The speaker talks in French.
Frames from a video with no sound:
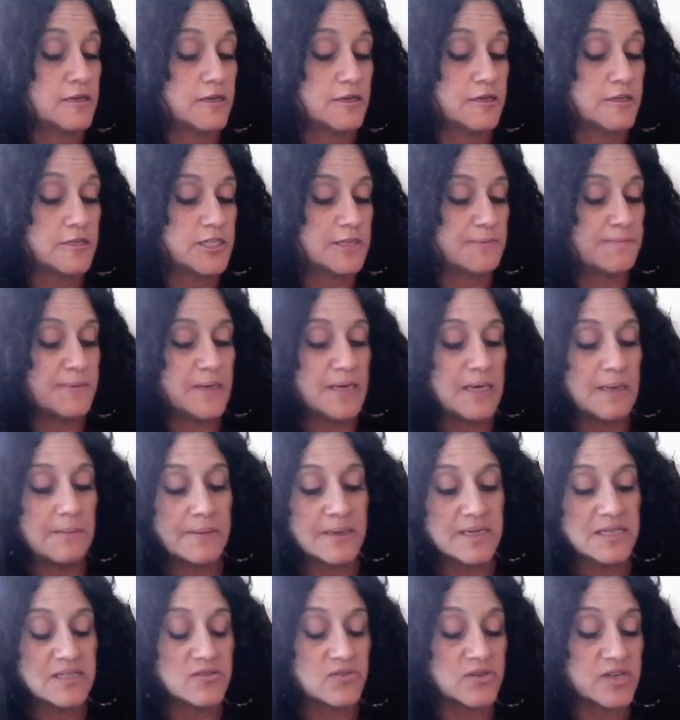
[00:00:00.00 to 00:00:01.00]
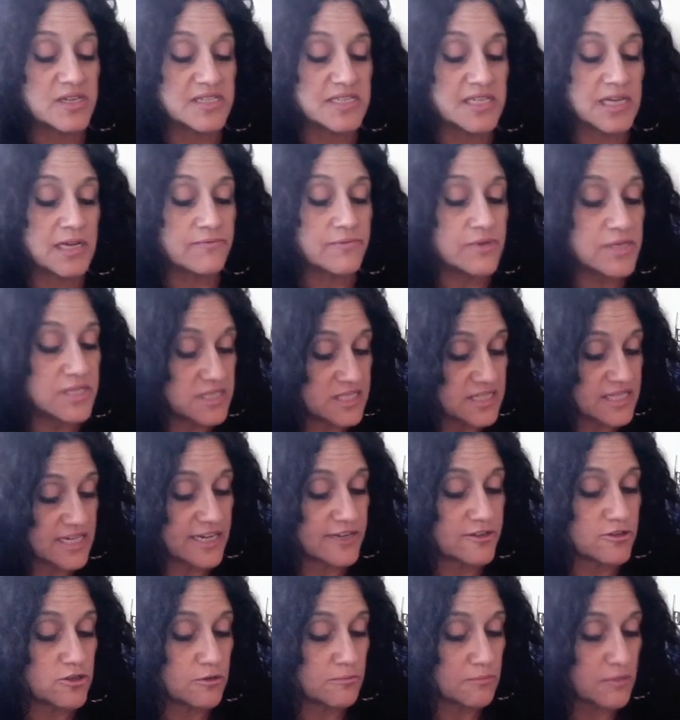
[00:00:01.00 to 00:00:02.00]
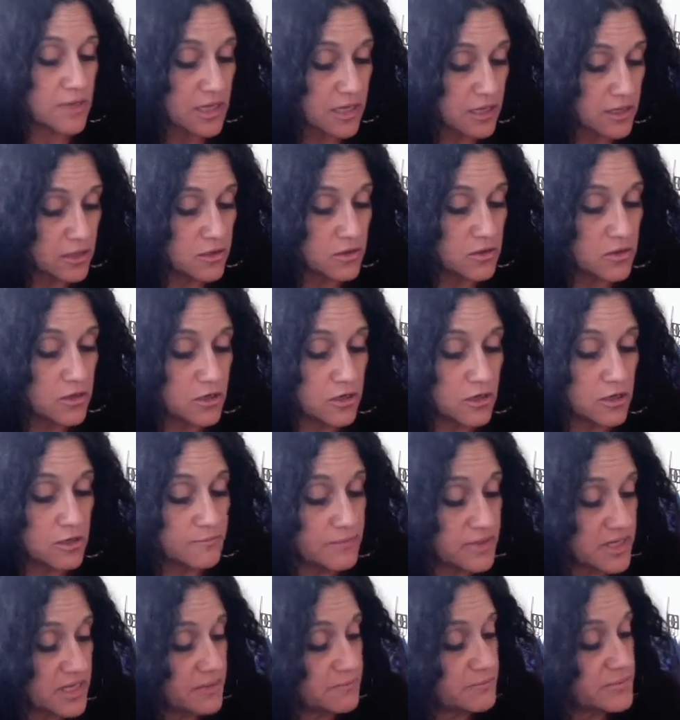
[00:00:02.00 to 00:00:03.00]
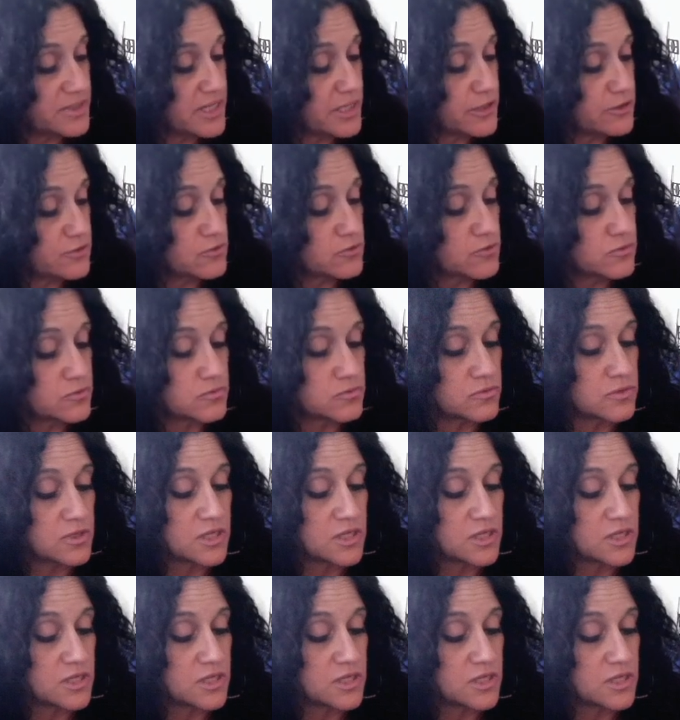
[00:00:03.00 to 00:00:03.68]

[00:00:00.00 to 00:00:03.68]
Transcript: J'ai pas l'impression qu'elle s'en vient directement là, mais bientôt.